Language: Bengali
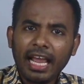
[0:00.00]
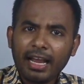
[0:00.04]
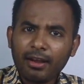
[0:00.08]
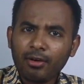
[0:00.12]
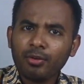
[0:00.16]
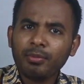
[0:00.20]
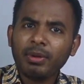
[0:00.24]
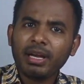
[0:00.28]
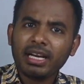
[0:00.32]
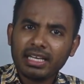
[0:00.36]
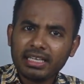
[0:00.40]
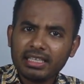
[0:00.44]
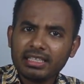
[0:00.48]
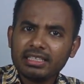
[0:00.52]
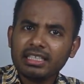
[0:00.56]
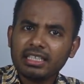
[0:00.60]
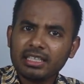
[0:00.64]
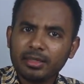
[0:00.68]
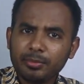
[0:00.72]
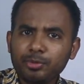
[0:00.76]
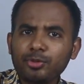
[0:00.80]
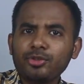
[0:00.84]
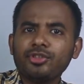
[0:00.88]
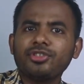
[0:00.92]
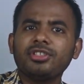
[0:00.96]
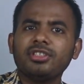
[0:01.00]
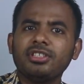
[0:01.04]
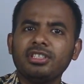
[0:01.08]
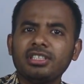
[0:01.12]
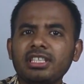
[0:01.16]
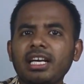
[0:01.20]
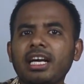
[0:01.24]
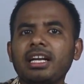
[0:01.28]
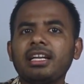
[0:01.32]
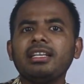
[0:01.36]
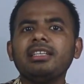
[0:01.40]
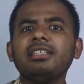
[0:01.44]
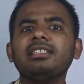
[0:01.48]
এখন মার্কেটে যে একটা পরিস্থিতি
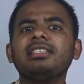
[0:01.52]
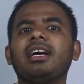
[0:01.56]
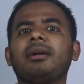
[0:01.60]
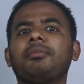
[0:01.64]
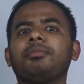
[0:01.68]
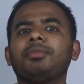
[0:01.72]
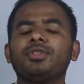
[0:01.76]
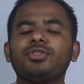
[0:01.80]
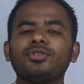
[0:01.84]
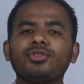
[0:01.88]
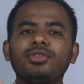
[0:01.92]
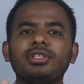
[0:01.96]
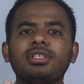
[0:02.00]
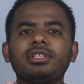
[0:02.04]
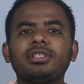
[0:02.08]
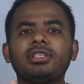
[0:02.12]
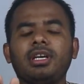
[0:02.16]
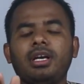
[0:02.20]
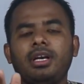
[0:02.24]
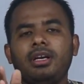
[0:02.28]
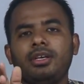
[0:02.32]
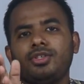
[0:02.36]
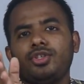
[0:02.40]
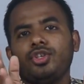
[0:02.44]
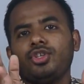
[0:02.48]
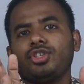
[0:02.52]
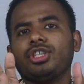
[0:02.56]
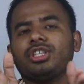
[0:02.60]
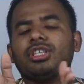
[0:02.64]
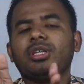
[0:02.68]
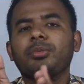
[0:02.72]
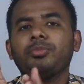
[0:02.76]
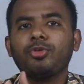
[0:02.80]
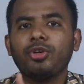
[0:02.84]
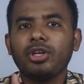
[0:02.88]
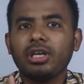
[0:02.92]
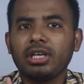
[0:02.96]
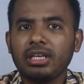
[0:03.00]
জানেন যে আপনি যদি ছ
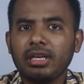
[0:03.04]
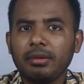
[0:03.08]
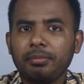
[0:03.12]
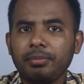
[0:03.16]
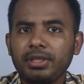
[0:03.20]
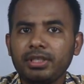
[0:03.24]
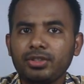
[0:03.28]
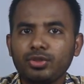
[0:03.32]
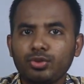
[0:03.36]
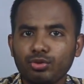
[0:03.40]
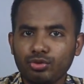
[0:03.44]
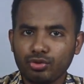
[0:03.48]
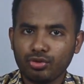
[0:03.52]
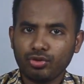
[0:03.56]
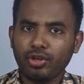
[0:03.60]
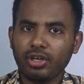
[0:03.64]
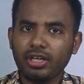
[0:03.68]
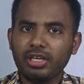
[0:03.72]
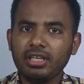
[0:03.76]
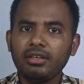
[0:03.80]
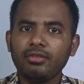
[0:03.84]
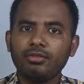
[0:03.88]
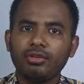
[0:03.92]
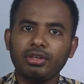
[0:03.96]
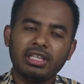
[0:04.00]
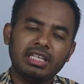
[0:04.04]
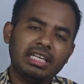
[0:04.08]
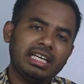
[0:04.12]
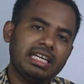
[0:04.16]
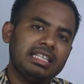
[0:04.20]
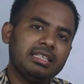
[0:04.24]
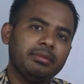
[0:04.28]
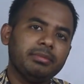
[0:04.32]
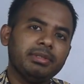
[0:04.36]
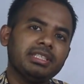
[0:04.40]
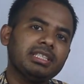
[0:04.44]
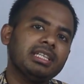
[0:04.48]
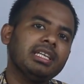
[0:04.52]
সাতটা প্রোডাক্ট আপনি চুজ করেন ওখানে
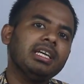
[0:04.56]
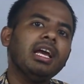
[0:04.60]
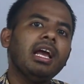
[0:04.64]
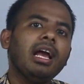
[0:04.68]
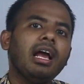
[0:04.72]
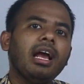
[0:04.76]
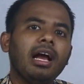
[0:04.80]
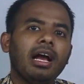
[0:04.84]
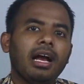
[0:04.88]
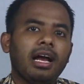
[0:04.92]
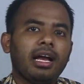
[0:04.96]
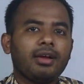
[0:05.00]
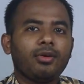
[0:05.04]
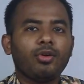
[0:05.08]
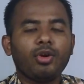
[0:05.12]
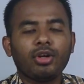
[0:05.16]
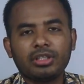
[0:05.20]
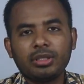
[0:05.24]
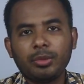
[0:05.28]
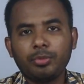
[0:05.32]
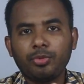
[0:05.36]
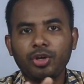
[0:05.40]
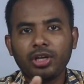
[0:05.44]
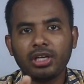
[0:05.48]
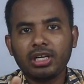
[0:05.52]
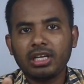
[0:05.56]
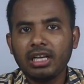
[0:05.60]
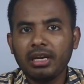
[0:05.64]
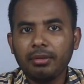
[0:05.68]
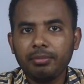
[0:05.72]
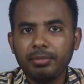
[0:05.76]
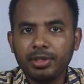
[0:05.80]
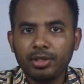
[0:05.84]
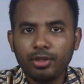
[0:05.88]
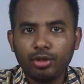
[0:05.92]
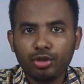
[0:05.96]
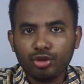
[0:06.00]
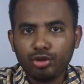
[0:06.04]
দেখা যাবে যে কয়েকটা প্রোডাক্টে
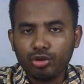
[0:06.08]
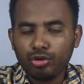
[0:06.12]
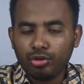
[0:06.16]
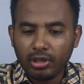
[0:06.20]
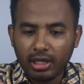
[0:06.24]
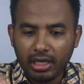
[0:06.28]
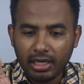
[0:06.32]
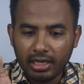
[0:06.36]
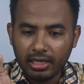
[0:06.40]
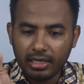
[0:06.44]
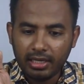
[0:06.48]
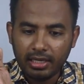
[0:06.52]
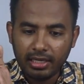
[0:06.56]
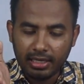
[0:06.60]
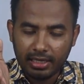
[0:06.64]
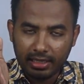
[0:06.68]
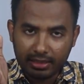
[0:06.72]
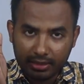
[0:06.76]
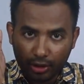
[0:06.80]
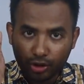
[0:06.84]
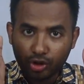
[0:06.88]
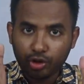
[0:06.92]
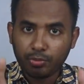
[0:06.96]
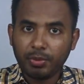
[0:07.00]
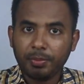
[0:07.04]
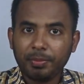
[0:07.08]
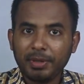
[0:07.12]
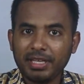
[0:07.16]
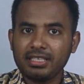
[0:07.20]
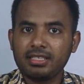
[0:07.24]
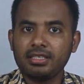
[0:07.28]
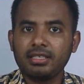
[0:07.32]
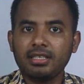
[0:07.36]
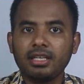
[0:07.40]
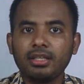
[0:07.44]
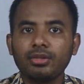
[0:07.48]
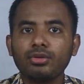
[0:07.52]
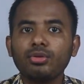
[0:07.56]
আপনি হয়তো একটা শপে
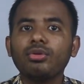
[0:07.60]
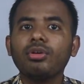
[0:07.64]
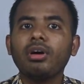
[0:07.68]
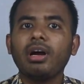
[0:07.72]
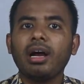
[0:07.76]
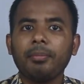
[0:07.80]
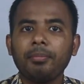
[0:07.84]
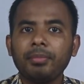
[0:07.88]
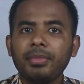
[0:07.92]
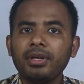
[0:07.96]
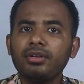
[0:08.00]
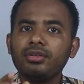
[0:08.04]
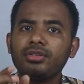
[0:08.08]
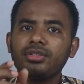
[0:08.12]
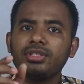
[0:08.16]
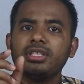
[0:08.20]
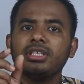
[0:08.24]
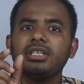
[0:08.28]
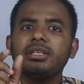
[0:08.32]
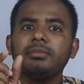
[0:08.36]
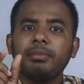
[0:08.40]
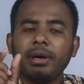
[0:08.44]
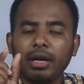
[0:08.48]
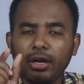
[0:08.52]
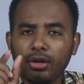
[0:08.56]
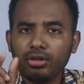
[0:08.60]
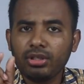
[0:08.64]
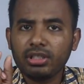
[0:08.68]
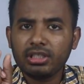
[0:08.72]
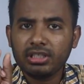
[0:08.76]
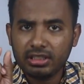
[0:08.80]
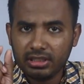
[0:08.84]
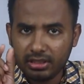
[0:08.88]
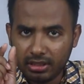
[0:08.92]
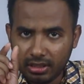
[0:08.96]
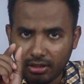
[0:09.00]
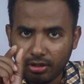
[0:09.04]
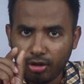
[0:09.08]
পাচ্ছেন না তো আপনার হচ্ছে ভালো
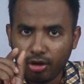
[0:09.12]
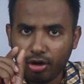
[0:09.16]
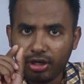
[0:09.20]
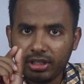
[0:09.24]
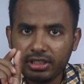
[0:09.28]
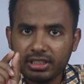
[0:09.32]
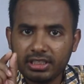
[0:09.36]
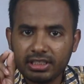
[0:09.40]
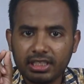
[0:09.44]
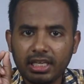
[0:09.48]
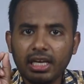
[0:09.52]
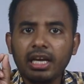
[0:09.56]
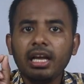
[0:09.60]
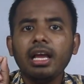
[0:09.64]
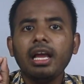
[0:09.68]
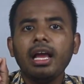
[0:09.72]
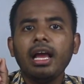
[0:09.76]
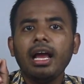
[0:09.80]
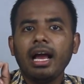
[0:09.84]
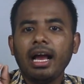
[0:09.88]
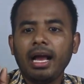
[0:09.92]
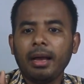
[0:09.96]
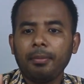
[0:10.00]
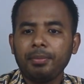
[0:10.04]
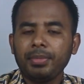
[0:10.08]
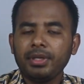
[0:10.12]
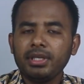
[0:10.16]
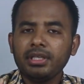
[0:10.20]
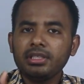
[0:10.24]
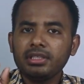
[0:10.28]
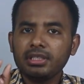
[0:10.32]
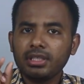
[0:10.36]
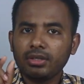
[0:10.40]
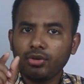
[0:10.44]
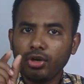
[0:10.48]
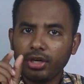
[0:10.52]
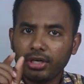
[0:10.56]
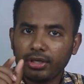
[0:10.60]
থাকছে হয় যেটা আপনি
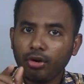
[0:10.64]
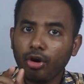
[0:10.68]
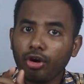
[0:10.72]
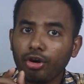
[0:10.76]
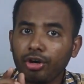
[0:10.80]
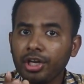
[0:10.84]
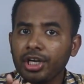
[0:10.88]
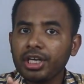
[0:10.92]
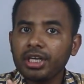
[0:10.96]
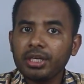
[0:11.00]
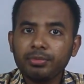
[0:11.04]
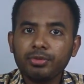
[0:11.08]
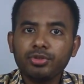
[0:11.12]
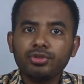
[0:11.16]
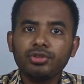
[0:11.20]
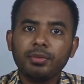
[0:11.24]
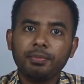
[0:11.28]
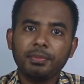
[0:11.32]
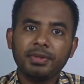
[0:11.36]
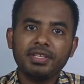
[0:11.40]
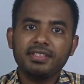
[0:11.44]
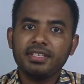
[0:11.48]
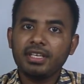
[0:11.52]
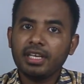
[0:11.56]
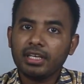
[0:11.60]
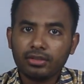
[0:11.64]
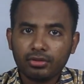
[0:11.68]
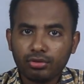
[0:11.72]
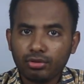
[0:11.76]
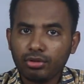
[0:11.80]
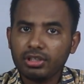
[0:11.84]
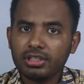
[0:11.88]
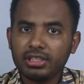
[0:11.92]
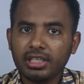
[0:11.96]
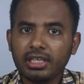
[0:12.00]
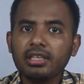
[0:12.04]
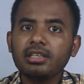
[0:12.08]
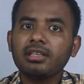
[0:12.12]
যে কয়েকটা অল্টারনেটিভ যদি আপনি সিলেক্ট
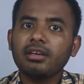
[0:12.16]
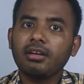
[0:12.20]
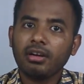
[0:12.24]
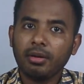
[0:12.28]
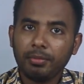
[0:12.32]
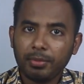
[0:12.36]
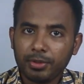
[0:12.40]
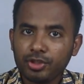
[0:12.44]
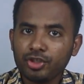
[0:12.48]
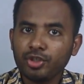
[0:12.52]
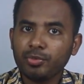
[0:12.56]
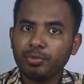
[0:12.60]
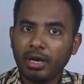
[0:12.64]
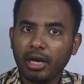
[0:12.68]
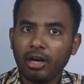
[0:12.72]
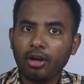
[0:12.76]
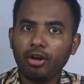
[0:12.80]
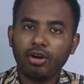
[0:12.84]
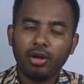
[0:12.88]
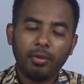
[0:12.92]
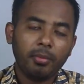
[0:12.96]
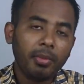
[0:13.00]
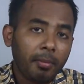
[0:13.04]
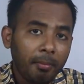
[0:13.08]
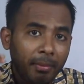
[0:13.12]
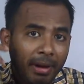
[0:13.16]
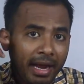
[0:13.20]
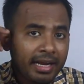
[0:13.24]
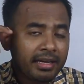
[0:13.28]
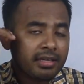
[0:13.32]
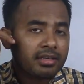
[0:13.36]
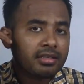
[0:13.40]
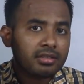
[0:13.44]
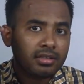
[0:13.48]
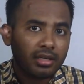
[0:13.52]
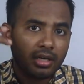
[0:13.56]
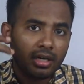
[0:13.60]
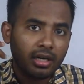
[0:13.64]
করে যান তাহলে আপনার জন্য ভালো হয় বা
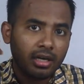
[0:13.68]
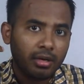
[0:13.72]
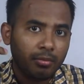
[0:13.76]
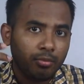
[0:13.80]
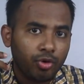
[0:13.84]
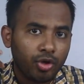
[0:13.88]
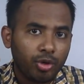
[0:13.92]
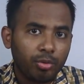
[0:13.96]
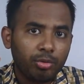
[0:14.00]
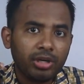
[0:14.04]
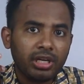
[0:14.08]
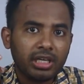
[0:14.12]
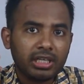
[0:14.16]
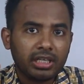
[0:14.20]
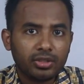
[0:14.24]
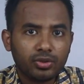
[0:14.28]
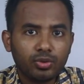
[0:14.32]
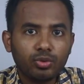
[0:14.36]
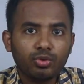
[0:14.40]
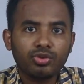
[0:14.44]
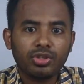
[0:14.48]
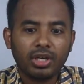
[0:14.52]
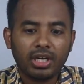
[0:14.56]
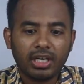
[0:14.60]
মাইন্ড মনে মনে একটা চুজ